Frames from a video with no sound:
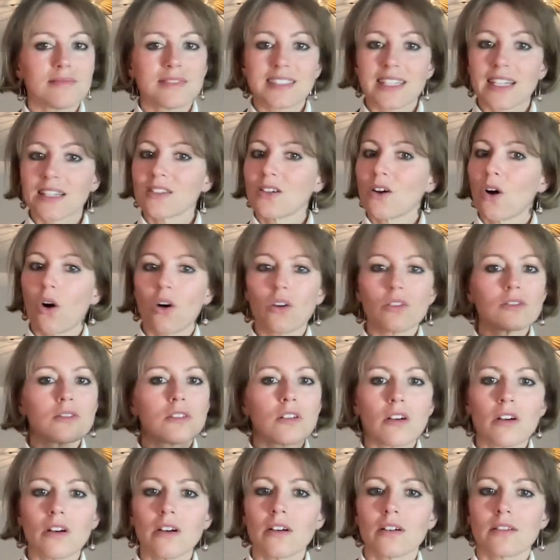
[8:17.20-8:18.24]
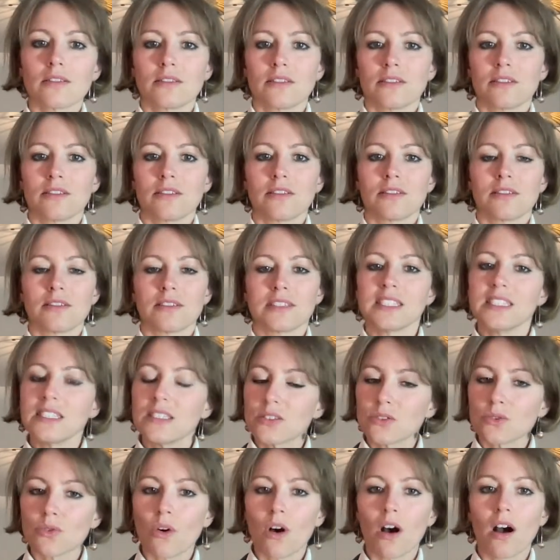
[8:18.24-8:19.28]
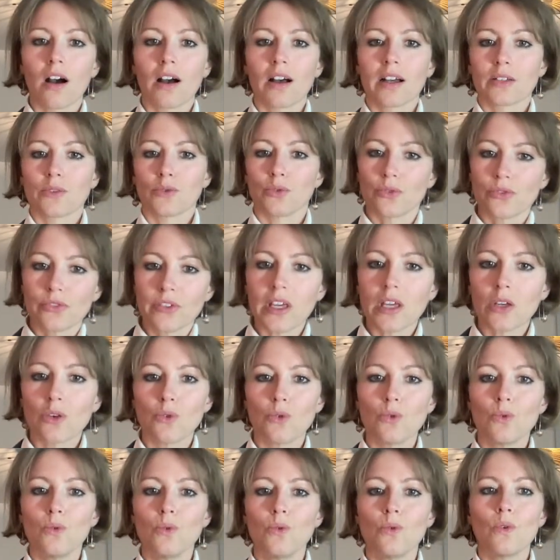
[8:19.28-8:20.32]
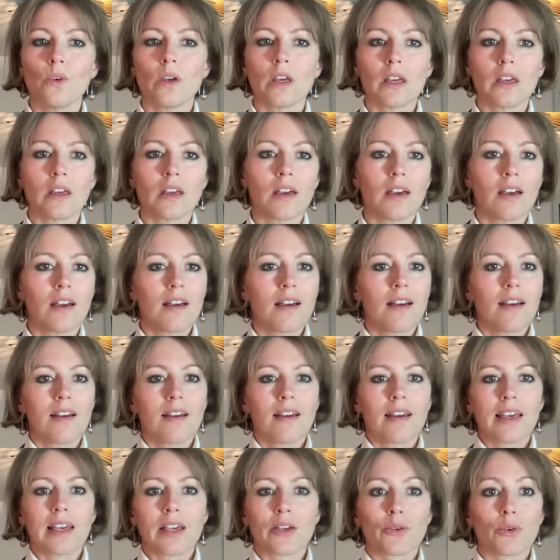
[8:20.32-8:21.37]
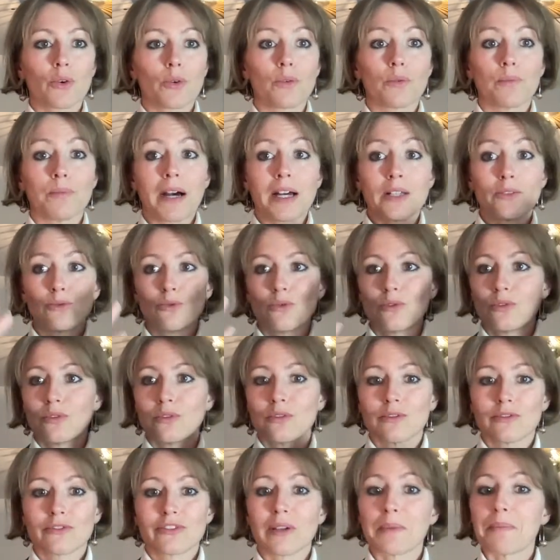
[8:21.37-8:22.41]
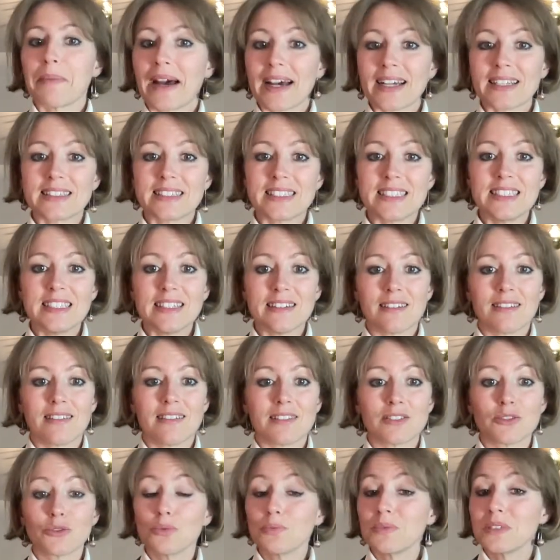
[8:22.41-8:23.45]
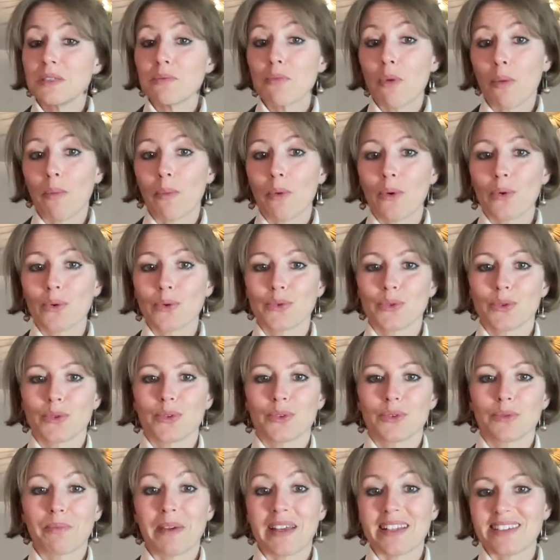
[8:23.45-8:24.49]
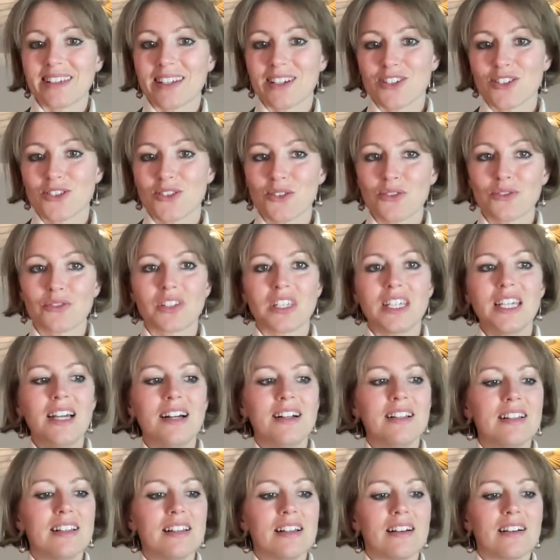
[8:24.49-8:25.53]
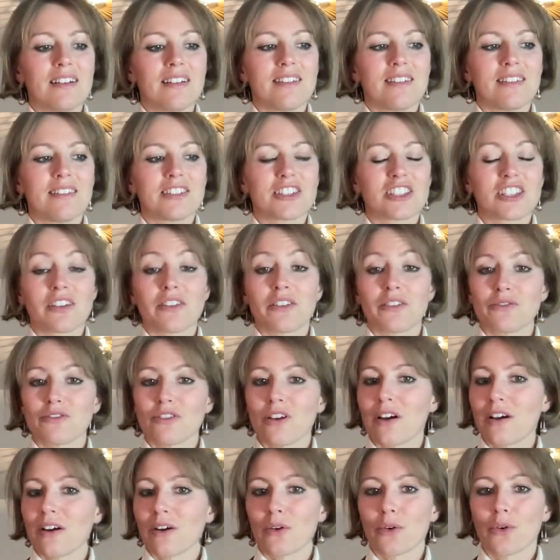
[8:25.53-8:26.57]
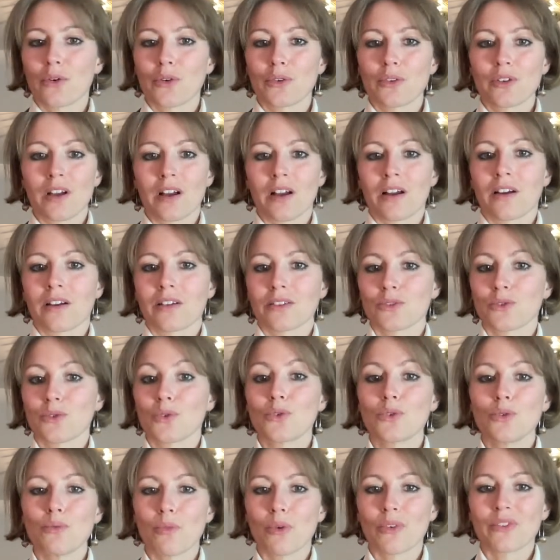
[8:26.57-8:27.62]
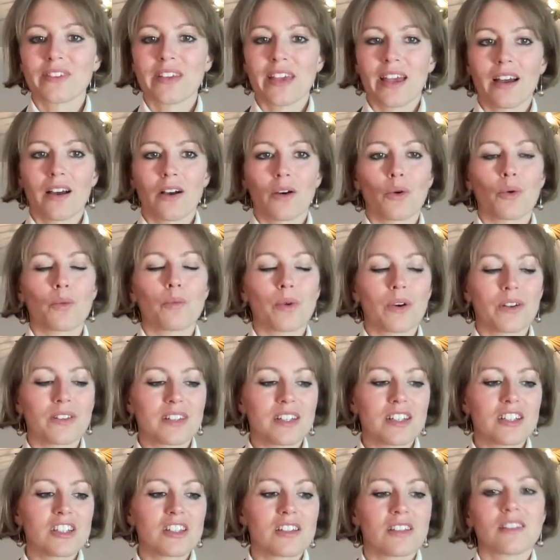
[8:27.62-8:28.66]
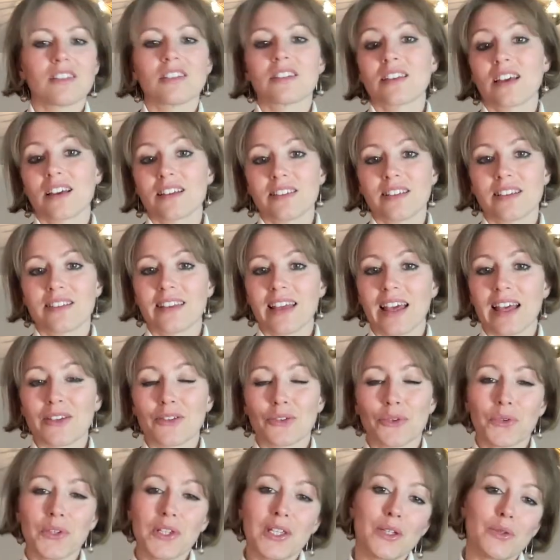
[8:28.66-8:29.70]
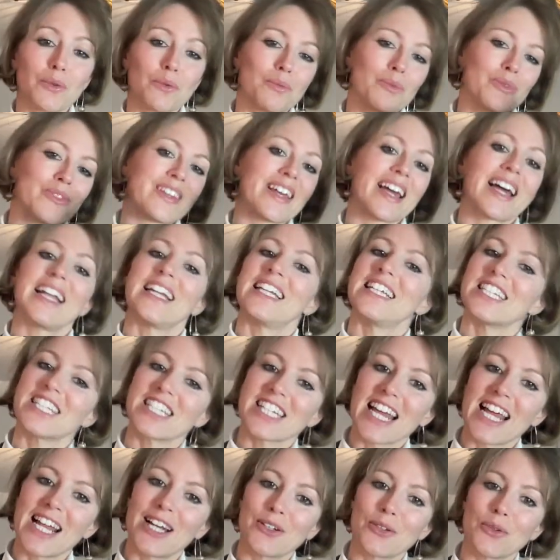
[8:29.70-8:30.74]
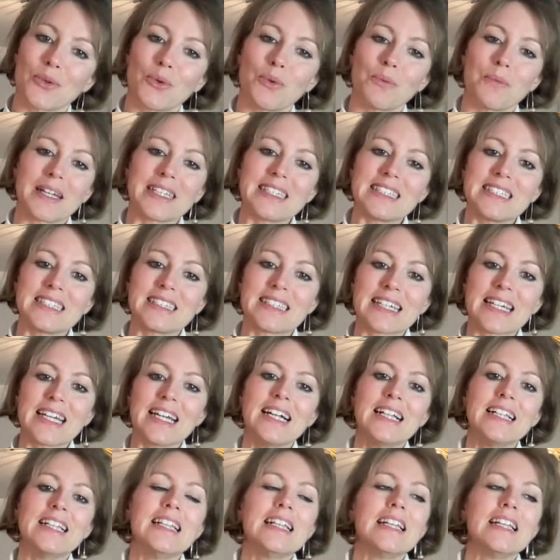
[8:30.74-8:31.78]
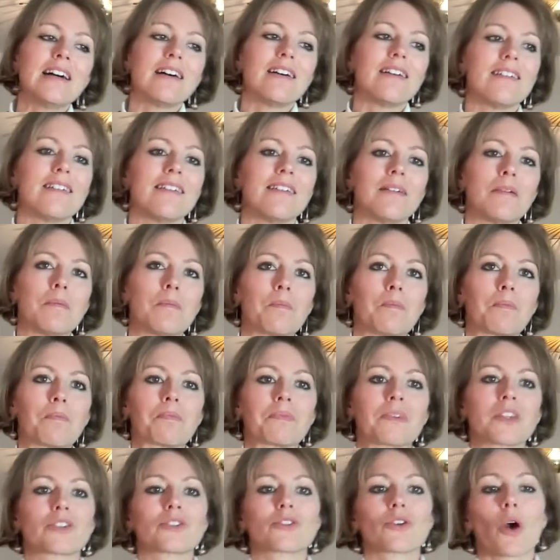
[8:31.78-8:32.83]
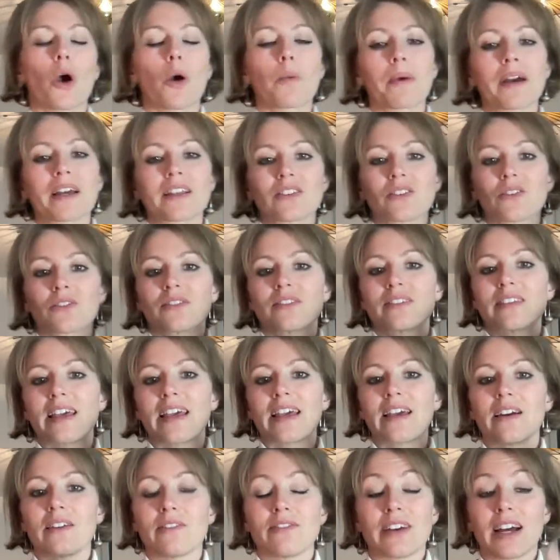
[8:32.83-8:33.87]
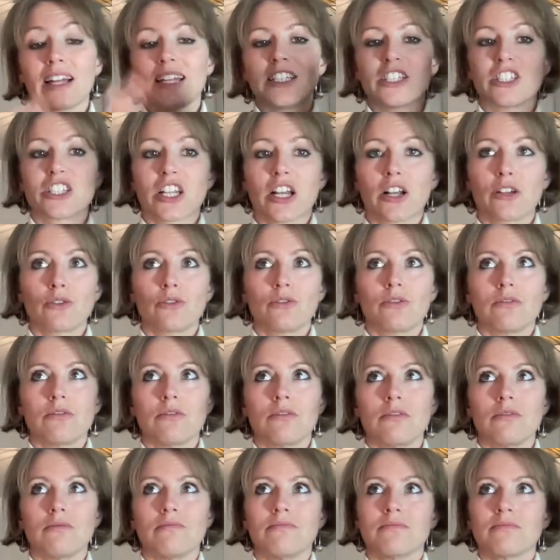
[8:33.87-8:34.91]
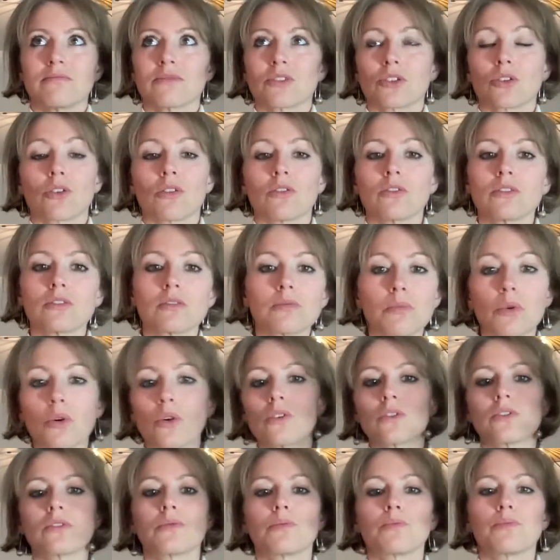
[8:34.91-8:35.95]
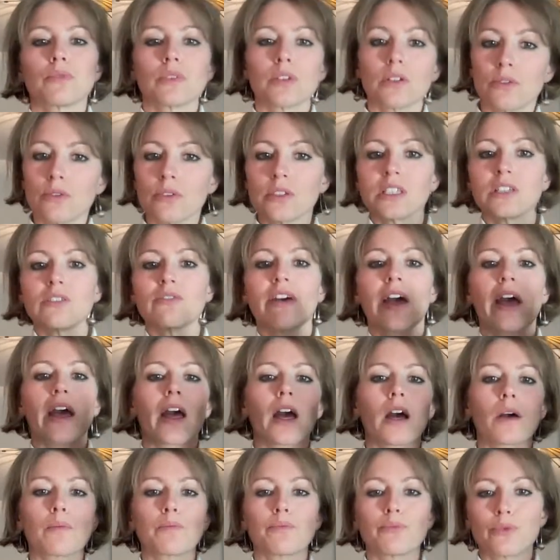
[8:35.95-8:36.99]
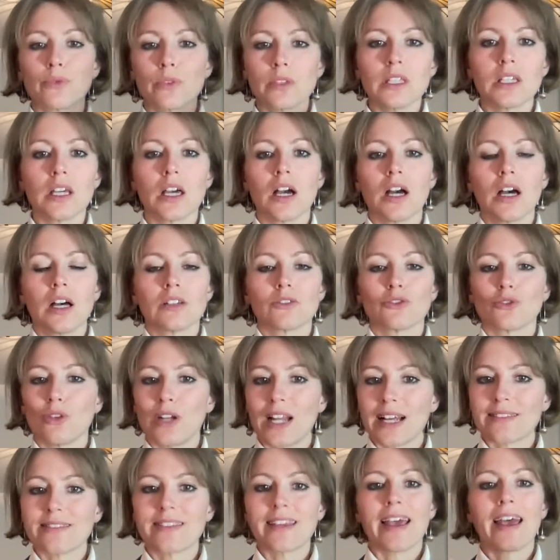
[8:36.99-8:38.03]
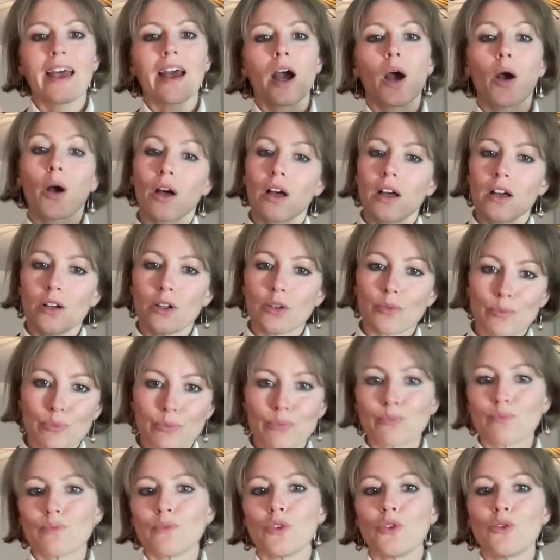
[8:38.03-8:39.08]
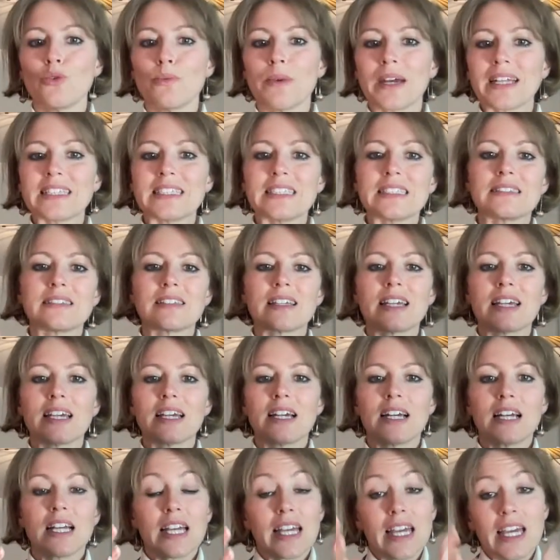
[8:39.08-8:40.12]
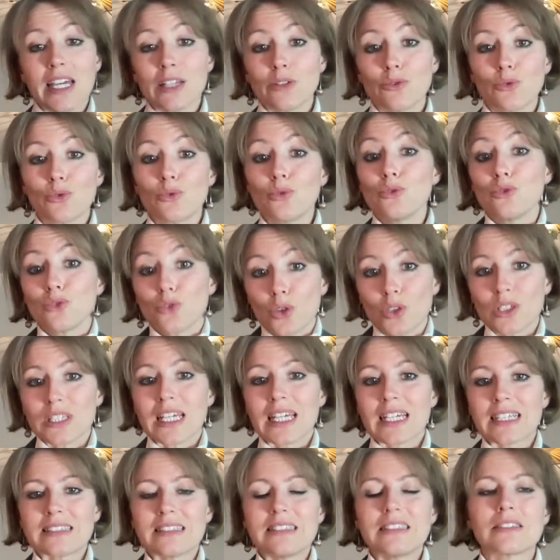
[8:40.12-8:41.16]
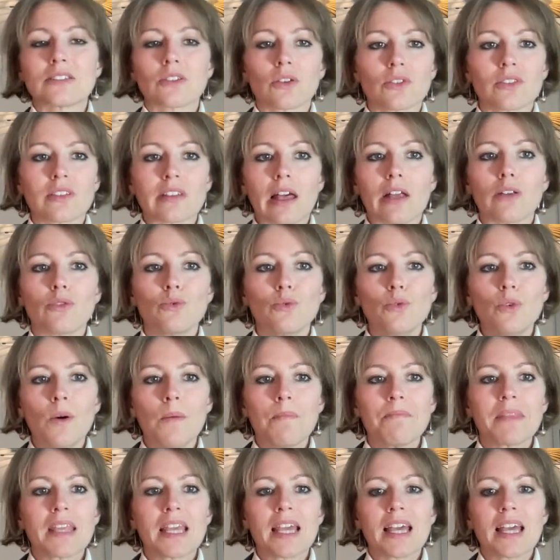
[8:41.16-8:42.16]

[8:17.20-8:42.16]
grandeur d'histoire et de vécu, et, que bah, nous, on fait partie un tout petit moment de ce passage de vie, euh, j'avais vu un, un, documentaire, un reportage qui était très intéressant, qui nous montrait à l'échelle de l'humanité euh, ce que représentait, enfin à l'échelle du cosmos, puis de l'univers, puis de la Terre, l'humanité et du coup notre existence à nous.